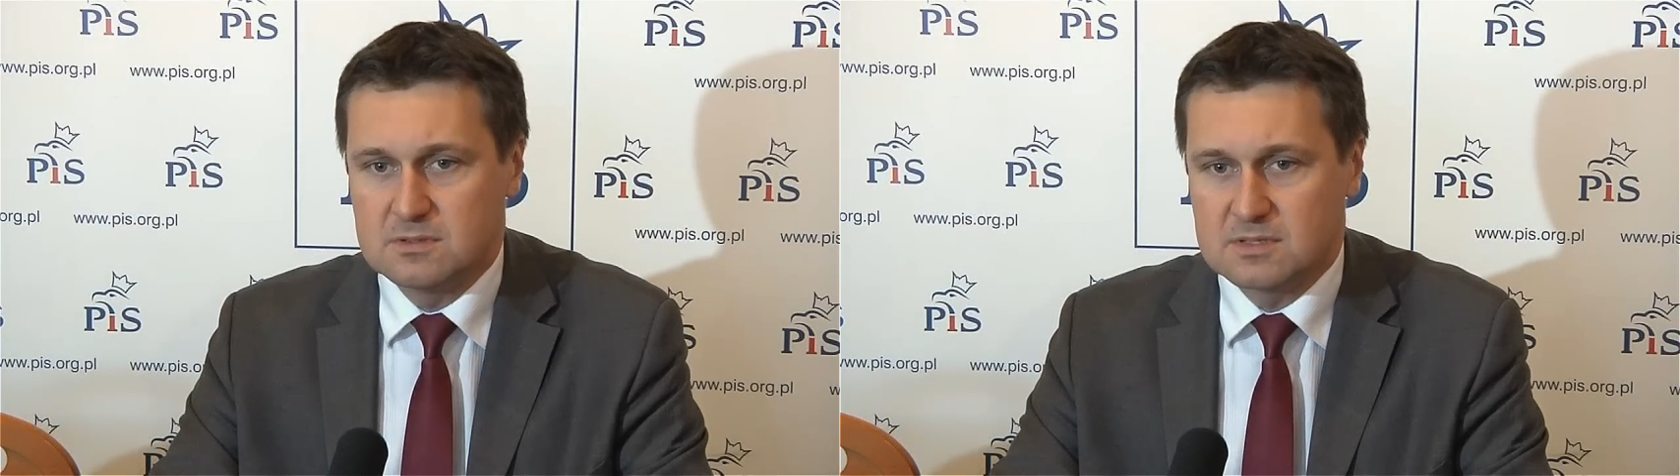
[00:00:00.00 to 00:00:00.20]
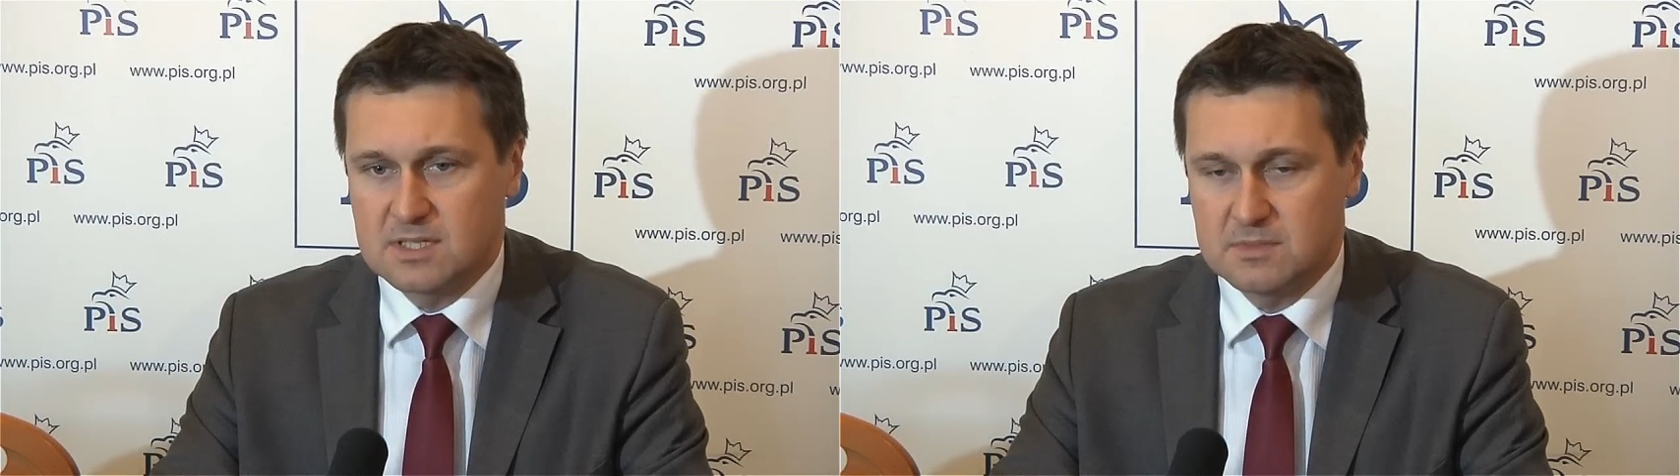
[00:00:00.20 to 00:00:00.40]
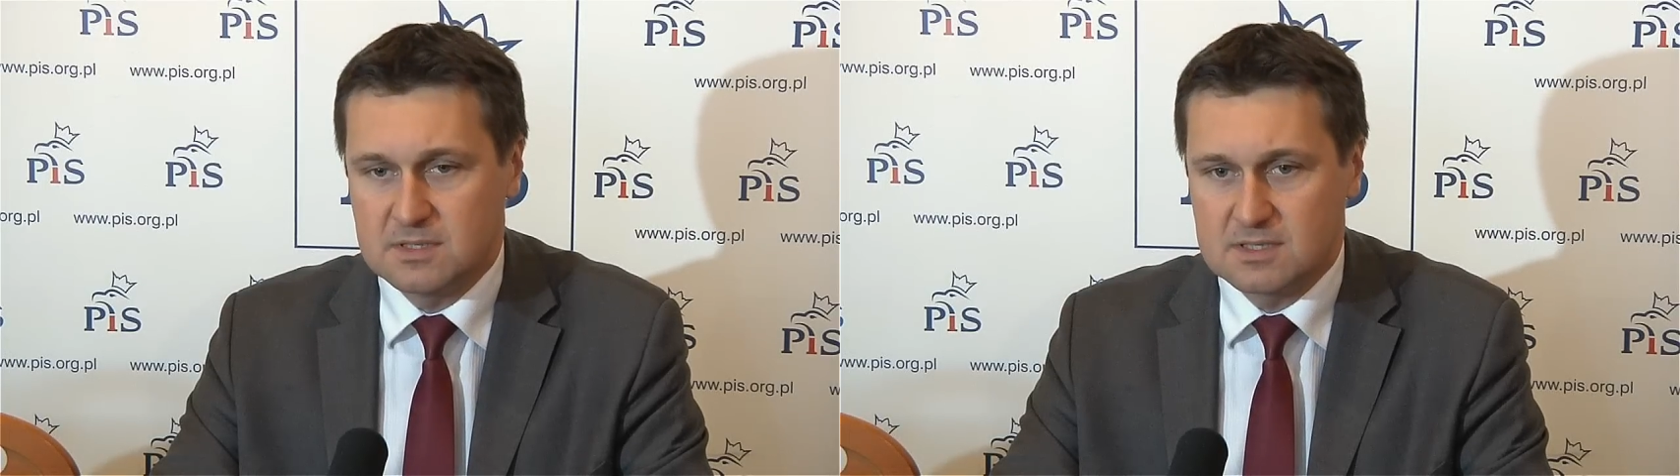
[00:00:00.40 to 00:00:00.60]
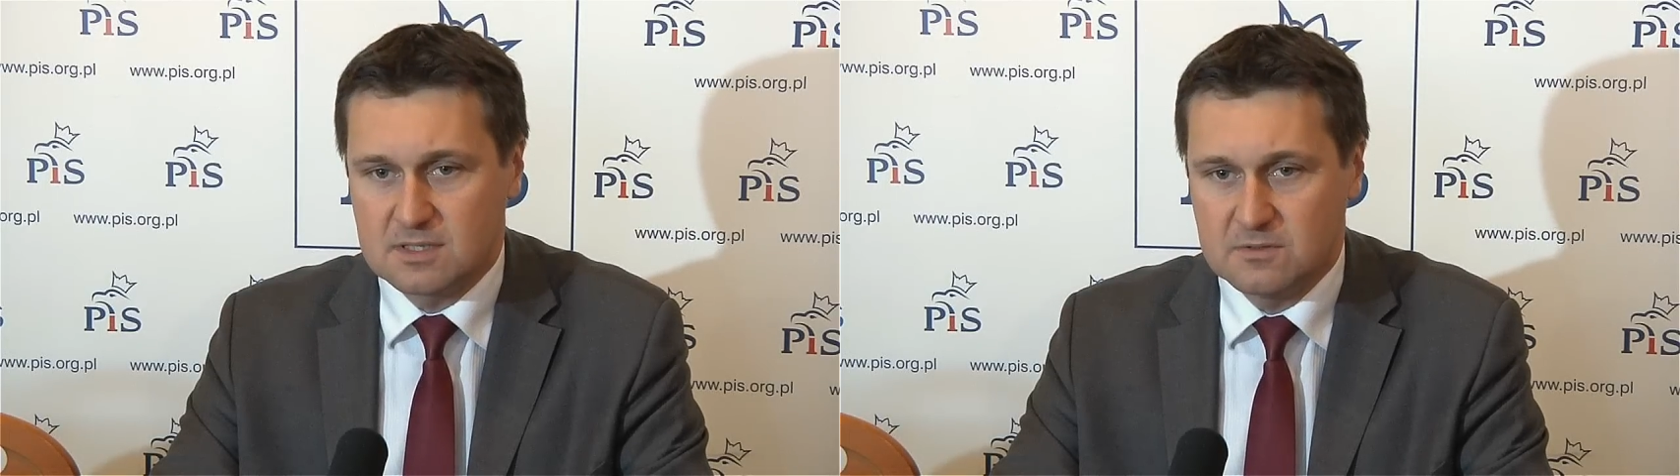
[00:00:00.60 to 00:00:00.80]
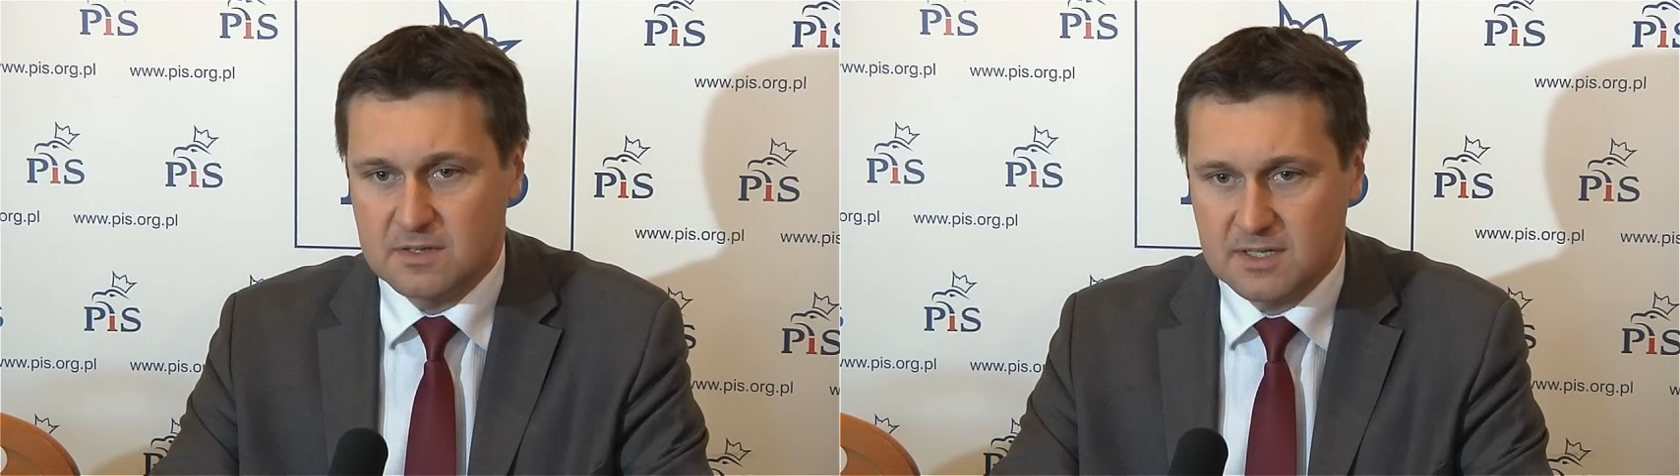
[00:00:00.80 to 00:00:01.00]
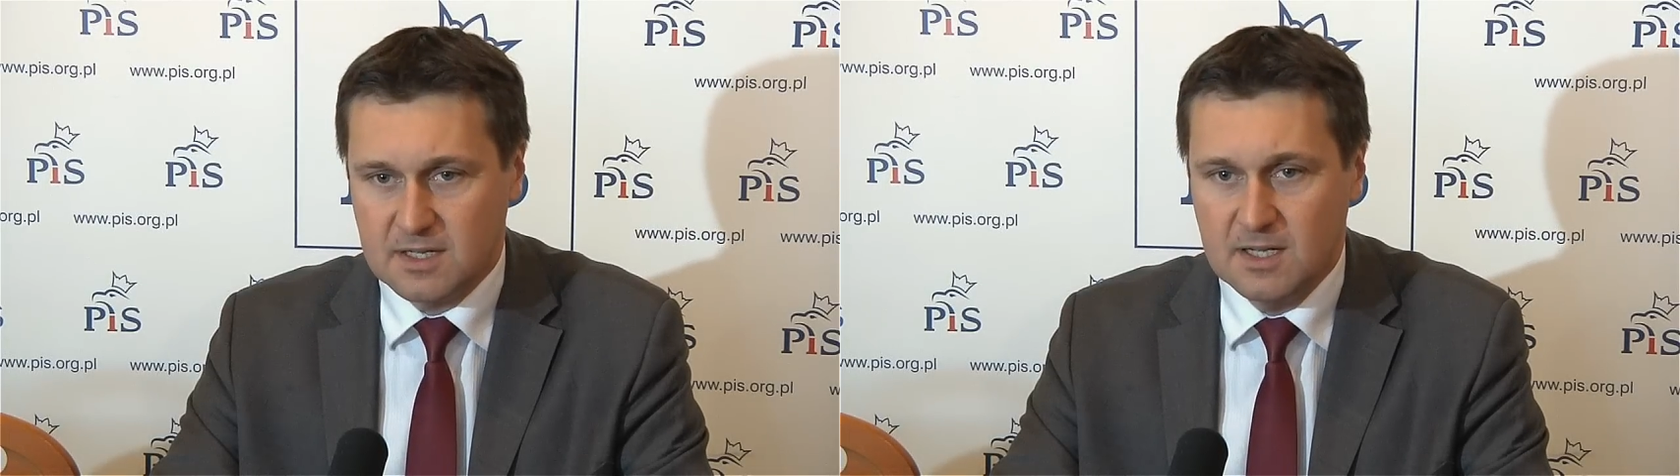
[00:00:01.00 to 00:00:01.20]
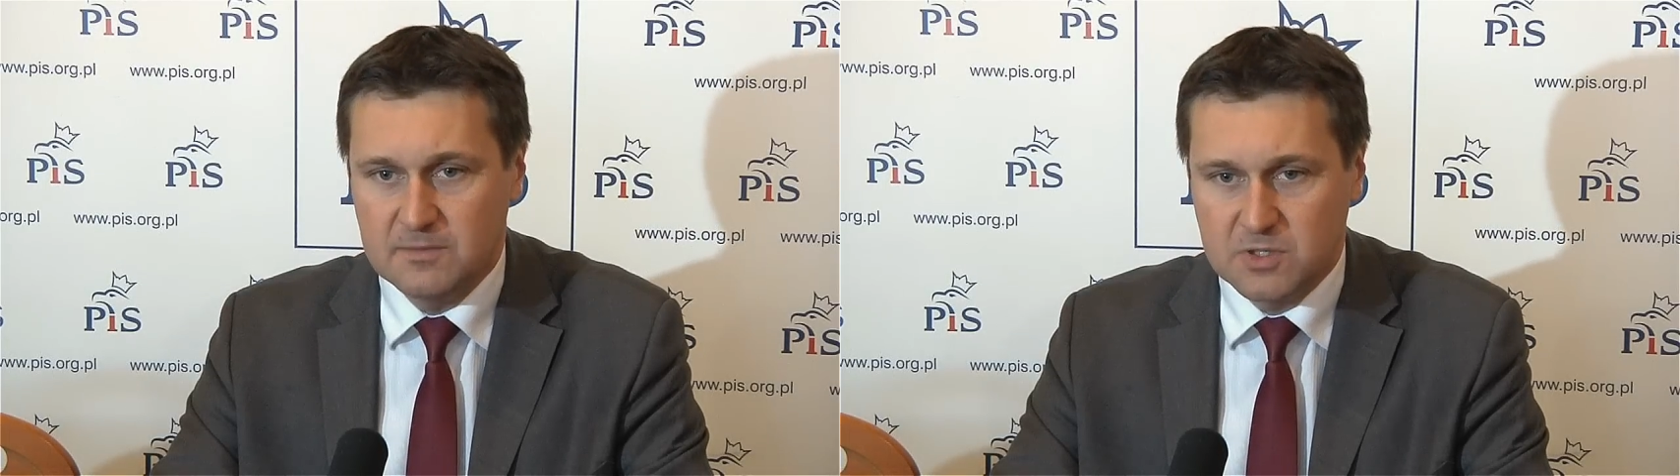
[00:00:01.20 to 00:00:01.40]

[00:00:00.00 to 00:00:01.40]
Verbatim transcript: e, same zachowania,